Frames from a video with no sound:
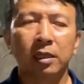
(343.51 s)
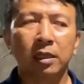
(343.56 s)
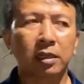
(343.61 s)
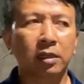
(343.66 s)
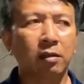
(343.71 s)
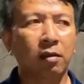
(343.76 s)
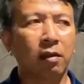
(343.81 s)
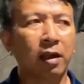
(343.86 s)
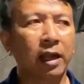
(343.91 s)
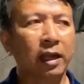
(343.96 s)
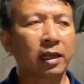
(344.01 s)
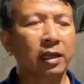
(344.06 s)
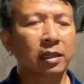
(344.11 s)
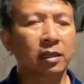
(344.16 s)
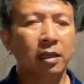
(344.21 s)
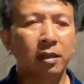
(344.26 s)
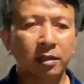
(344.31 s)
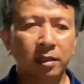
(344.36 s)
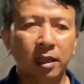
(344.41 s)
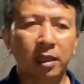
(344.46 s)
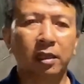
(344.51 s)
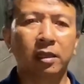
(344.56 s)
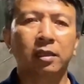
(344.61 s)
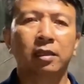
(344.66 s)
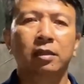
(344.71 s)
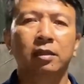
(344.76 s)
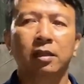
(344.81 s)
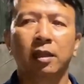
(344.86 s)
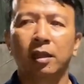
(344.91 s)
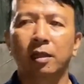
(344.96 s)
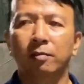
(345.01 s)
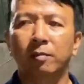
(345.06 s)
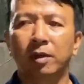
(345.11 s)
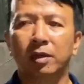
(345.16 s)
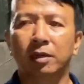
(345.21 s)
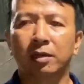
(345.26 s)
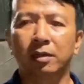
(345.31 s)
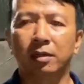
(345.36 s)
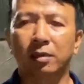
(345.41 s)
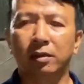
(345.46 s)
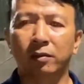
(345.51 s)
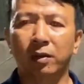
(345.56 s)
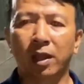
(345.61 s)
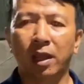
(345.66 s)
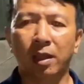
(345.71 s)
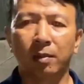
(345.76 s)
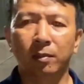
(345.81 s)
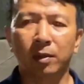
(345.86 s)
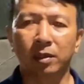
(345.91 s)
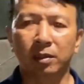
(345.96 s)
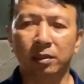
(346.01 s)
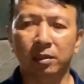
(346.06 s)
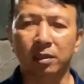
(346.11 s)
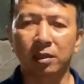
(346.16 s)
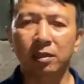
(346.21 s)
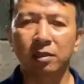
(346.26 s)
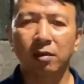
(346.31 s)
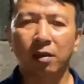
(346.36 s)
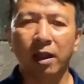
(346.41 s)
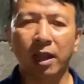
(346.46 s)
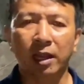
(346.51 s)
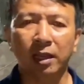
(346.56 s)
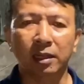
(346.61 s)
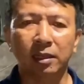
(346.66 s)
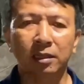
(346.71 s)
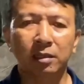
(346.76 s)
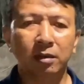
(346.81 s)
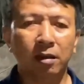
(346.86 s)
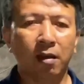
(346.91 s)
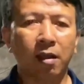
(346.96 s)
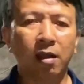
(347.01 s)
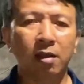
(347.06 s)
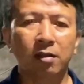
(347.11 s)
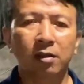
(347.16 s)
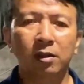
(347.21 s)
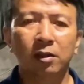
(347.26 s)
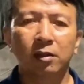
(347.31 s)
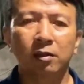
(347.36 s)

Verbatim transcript: thì cho ăn cái thứ gì thì mình về mình cứ cho ăn cái thứ đó.